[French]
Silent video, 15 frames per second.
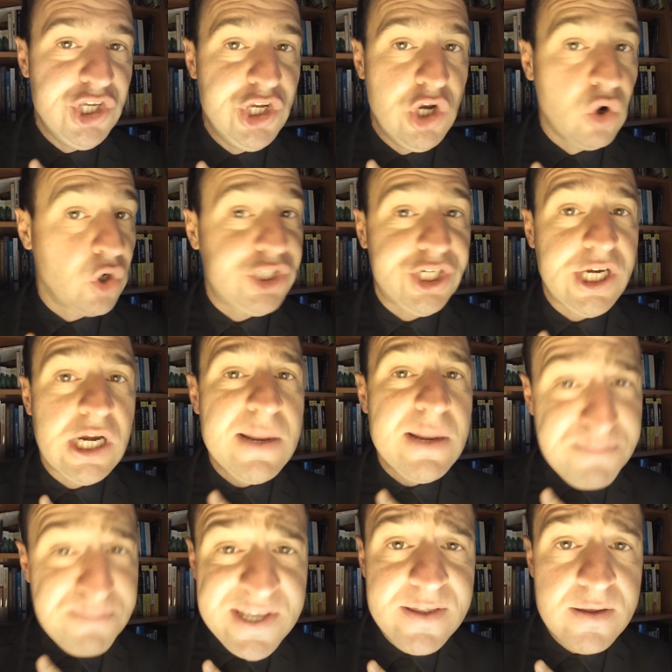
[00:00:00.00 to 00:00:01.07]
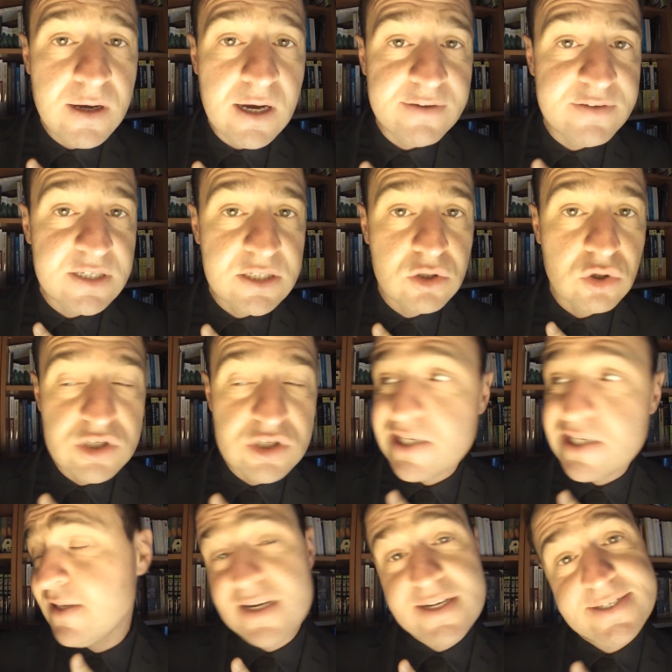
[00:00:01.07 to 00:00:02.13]
il enchaîne les bides avec euh,
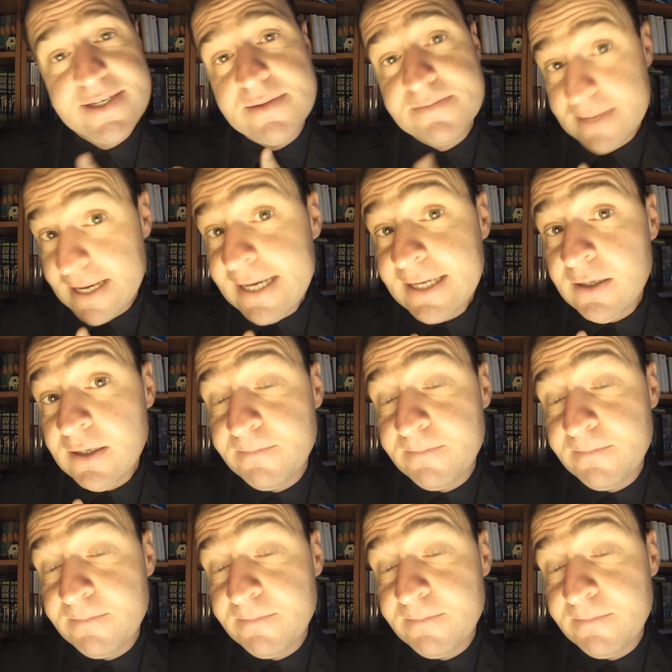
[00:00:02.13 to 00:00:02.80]
ses DLC de merde.